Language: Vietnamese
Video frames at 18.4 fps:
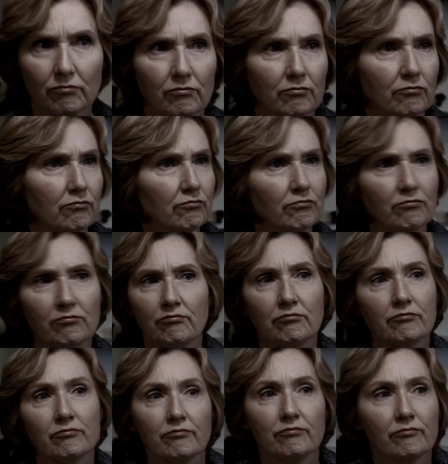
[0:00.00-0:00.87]
Được cô
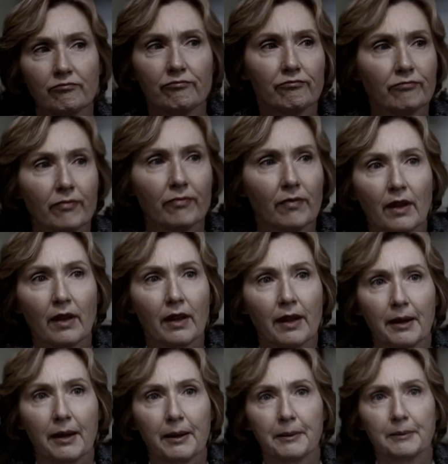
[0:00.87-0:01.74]
nhắc nhở,
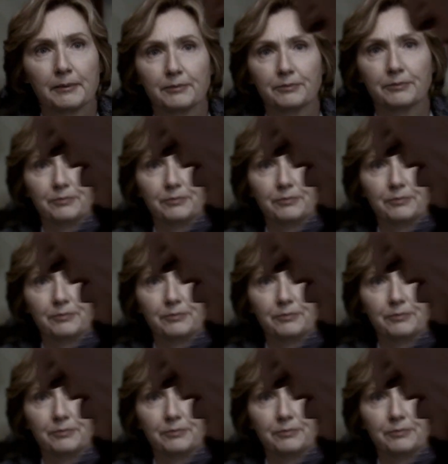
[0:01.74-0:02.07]
di dượng cô